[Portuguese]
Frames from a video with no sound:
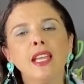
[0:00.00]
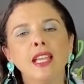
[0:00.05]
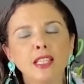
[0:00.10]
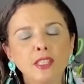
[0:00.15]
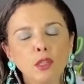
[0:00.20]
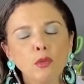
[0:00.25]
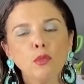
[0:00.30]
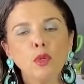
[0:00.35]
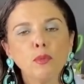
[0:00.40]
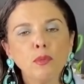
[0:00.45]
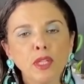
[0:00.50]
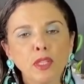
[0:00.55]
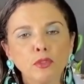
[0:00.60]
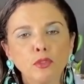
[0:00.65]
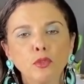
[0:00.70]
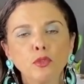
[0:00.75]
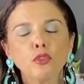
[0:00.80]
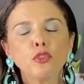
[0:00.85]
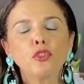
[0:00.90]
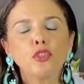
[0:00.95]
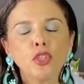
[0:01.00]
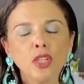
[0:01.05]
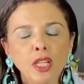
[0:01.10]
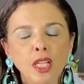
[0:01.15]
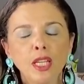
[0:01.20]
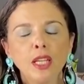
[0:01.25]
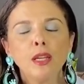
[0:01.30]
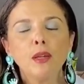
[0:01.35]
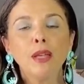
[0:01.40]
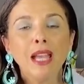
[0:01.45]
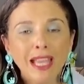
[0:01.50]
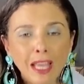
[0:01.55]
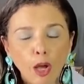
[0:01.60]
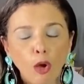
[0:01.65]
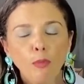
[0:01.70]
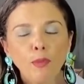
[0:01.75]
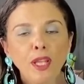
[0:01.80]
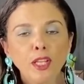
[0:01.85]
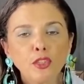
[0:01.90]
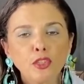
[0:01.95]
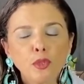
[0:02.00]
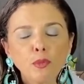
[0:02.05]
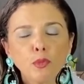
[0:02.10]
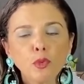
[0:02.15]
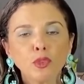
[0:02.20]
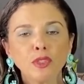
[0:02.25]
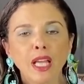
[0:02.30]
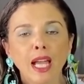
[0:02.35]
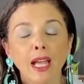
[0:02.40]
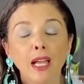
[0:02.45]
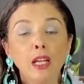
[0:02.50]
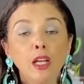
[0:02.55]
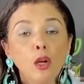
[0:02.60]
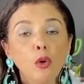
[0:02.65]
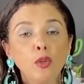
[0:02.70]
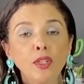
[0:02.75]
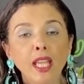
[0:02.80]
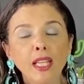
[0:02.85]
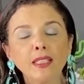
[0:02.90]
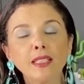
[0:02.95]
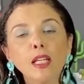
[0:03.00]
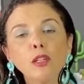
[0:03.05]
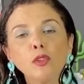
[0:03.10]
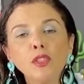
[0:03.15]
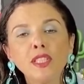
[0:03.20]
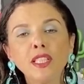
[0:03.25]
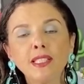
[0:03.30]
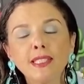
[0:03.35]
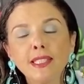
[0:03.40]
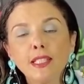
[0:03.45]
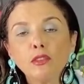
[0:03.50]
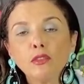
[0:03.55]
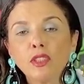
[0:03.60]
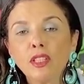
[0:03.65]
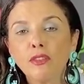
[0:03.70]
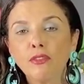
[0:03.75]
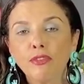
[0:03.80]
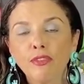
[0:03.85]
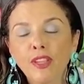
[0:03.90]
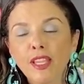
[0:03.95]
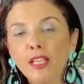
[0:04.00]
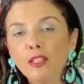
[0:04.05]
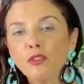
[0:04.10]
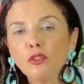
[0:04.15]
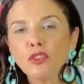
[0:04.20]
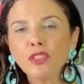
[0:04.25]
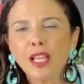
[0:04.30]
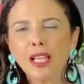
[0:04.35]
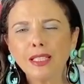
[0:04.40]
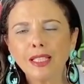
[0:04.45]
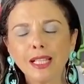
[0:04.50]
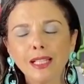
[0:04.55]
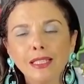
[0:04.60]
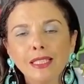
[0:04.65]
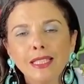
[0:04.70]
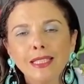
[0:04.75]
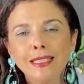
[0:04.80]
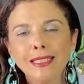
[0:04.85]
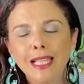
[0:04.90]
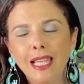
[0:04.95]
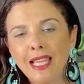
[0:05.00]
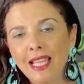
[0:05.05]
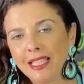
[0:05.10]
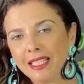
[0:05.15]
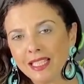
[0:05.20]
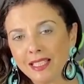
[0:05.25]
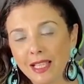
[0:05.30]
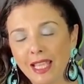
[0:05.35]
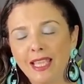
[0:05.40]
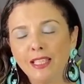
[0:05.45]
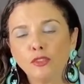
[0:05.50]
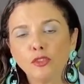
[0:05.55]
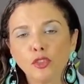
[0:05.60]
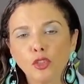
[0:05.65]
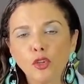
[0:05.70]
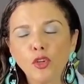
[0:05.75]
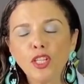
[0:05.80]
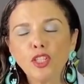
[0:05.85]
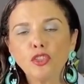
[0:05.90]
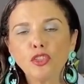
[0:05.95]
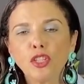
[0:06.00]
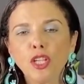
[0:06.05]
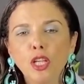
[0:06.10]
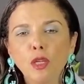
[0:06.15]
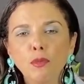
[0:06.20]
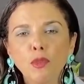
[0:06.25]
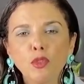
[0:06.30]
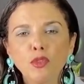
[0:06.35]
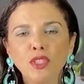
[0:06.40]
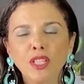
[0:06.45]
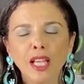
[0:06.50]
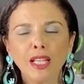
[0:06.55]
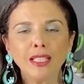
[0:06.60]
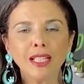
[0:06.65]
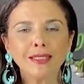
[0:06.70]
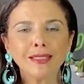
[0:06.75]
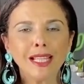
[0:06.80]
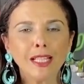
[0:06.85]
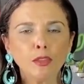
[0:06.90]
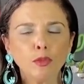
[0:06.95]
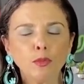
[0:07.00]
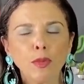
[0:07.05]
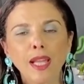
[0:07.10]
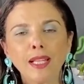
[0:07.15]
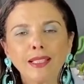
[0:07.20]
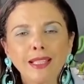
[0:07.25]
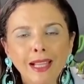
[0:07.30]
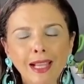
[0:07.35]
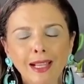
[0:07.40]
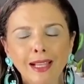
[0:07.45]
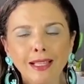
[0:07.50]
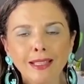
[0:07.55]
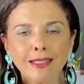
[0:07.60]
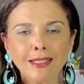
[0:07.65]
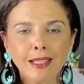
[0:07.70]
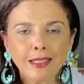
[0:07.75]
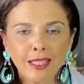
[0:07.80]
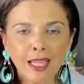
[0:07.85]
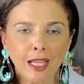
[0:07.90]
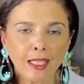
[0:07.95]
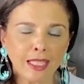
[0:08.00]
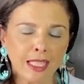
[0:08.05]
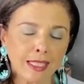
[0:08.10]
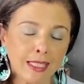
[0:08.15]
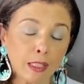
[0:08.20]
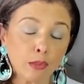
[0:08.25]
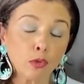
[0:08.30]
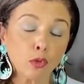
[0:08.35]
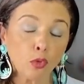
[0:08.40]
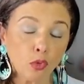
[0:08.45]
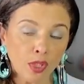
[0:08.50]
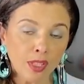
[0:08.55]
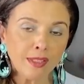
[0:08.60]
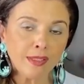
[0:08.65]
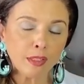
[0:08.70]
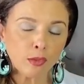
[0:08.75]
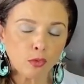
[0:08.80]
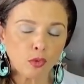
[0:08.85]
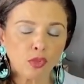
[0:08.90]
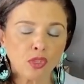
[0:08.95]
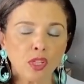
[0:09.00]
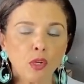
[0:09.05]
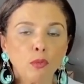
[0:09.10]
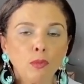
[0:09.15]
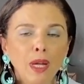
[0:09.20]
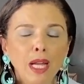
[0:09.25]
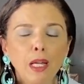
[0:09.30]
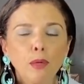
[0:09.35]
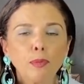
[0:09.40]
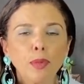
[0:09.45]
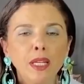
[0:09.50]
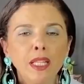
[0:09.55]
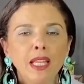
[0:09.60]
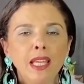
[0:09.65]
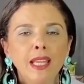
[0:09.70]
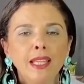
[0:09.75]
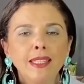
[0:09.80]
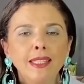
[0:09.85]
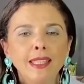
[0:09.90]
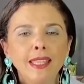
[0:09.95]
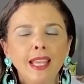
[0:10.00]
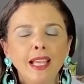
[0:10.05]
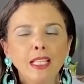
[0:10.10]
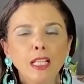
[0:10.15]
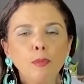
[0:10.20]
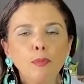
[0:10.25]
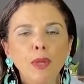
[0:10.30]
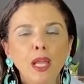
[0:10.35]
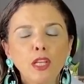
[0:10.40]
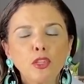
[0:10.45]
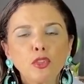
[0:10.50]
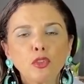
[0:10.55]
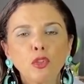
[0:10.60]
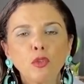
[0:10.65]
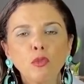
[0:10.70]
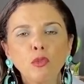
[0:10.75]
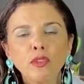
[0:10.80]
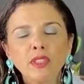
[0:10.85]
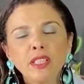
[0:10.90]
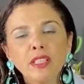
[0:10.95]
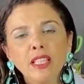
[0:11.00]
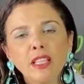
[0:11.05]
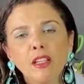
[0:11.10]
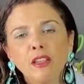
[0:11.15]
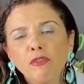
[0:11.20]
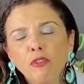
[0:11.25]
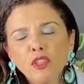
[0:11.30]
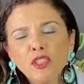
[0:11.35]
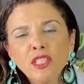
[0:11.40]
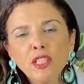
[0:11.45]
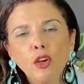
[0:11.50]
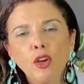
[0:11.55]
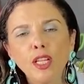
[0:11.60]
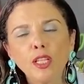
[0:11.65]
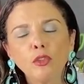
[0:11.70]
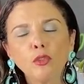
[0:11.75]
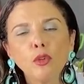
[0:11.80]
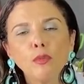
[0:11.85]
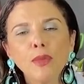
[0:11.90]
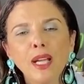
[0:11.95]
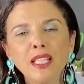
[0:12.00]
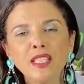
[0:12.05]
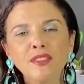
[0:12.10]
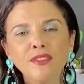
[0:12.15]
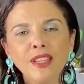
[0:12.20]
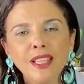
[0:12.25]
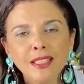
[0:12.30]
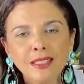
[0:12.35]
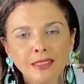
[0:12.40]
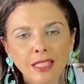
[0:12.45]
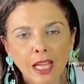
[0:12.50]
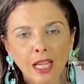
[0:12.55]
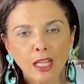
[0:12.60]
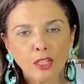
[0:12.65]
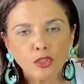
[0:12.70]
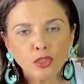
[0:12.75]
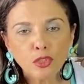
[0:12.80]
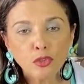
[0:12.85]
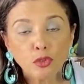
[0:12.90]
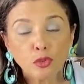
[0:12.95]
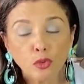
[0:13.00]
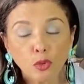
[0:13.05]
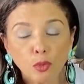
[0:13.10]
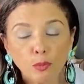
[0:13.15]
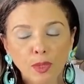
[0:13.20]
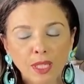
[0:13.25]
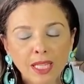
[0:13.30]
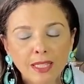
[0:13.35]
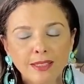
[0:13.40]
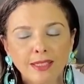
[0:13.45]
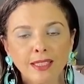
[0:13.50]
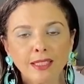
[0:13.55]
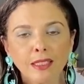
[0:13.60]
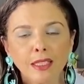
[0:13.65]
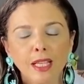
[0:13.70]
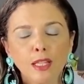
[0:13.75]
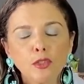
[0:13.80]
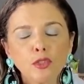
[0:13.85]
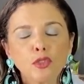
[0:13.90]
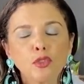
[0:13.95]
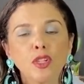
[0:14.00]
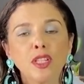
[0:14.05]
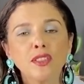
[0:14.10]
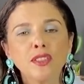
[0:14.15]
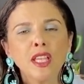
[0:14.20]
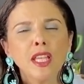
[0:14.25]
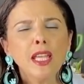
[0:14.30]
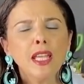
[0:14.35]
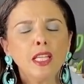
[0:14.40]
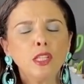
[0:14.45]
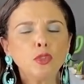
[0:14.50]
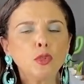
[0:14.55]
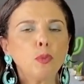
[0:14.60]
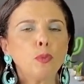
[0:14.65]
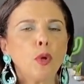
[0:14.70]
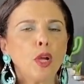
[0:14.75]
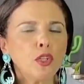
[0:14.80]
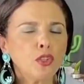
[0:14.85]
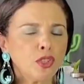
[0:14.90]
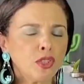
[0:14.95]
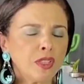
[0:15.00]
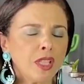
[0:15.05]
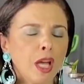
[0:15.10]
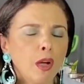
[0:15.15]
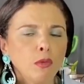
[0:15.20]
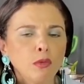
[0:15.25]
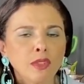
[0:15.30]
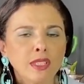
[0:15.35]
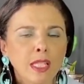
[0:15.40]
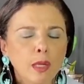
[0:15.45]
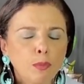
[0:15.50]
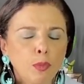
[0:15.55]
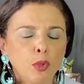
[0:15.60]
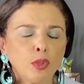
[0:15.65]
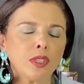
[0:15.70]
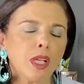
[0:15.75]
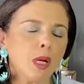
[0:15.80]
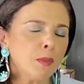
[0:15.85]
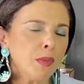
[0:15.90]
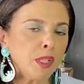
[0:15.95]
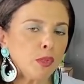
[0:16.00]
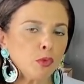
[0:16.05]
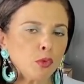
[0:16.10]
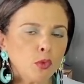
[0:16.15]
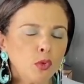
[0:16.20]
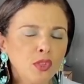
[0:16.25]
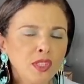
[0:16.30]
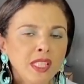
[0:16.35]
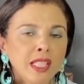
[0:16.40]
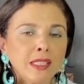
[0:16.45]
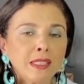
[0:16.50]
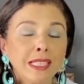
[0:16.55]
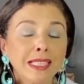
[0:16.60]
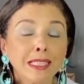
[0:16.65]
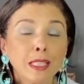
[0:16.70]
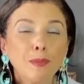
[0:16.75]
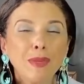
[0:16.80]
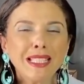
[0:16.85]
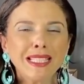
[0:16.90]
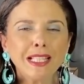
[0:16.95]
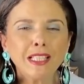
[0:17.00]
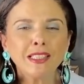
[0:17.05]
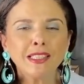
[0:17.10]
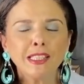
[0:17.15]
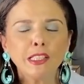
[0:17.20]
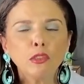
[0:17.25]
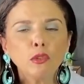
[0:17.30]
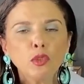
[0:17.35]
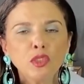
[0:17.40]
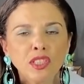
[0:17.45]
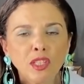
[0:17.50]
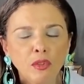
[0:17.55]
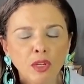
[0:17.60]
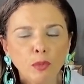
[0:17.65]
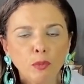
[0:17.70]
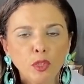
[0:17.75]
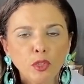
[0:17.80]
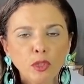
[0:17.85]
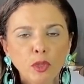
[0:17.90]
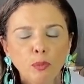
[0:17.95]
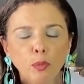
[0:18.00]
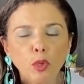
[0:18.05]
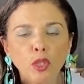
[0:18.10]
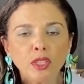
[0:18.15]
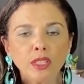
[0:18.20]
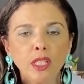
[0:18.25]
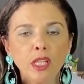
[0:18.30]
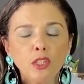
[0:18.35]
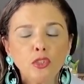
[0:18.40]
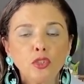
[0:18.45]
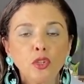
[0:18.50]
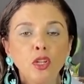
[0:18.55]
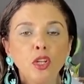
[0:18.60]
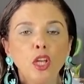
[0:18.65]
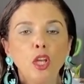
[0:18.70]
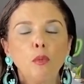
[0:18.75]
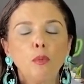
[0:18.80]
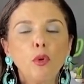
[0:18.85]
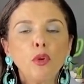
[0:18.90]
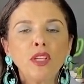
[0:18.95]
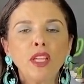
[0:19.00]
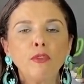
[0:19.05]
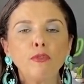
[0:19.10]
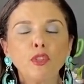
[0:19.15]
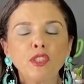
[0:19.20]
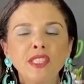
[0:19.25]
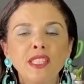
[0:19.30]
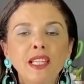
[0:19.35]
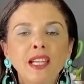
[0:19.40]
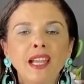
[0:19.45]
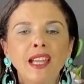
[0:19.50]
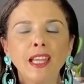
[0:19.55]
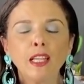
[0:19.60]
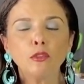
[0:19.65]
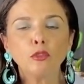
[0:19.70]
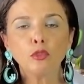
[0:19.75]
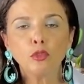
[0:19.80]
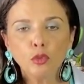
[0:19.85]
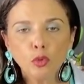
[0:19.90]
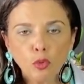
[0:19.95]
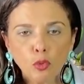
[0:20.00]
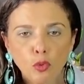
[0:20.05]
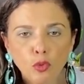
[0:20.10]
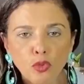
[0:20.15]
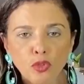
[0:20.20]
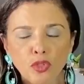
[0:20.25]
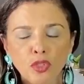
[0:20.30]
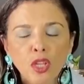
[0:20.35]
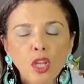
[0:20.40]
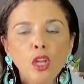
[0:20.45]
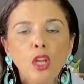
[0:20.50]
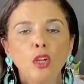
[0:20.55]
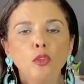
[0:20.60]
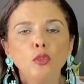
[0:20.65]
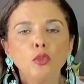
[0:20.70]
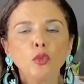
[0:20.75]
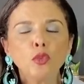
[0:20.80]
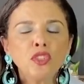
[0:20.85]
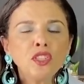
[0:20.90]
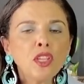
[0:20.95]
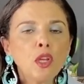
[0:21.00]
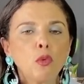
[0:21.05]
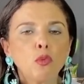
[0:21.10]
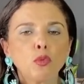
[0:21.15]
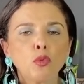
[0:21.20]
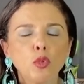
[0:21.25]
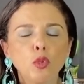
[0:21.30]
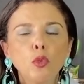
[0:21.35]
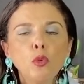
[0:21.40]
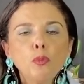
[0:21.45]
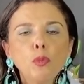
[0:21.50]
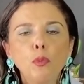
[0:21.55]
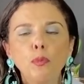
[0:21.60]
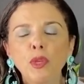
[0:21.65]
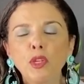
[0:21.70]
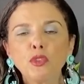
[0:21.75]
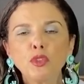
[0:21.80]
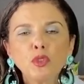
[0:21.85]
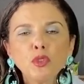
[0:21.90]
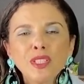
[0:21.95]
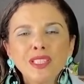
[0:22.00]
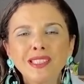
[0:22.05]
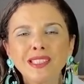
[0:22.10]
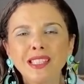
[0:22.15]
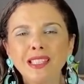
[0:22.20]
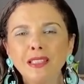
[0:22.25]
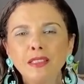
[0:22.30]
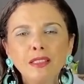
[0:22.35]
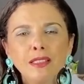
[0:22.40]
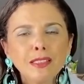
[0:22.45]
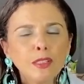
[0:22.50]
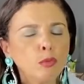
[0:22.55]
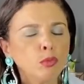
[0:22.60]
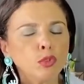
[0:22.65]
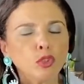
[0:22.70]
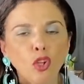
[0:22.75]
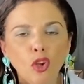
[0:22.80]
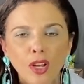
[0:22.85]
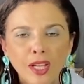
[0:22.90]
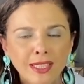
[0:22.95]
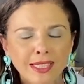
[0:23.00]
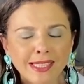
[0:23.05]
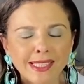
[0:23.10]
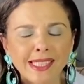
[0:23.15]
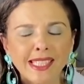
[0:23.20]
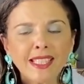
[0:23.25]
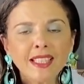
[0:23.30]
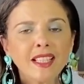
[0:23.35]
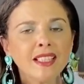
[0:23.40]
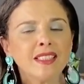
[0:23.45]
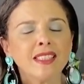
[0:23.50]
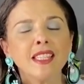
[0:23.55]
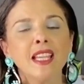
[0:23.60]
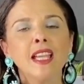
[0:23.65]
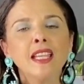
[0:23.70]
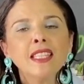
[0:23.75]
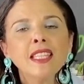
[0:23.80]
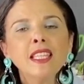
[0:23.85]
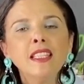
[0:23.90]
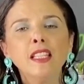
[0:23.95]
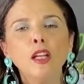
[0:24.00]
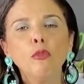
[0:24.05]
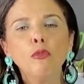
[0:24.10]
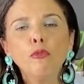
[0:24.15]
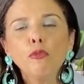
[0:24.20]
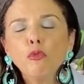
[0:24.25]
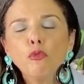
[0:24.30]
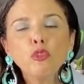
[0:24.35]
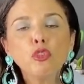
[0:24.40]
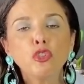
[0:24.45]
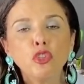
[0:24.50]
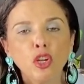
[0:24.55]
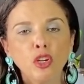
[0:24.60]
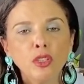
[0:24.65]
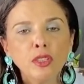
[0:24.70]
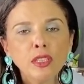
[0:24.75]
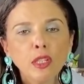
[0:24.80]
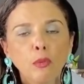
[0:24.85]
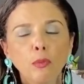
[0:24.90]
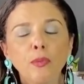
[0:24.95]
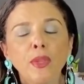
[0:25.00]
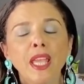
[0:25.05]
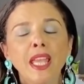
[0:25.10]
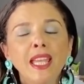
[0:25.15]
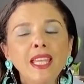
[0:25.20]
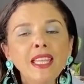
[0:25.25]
Esse é o momento de realmente mudar. O que está acontecendo? Que Vênus ela, ela entrou em Gêmeos e ela está numa casa, que é a casa 12 do seu mapa, que ela pede que você olhe com mais verdade sobre as relações. Isso pode dar um desapontamento, com certeza, mas a desilusão é muito importante porque você reduz no seu grupo pessoas que são tóxicas, que não funcionam.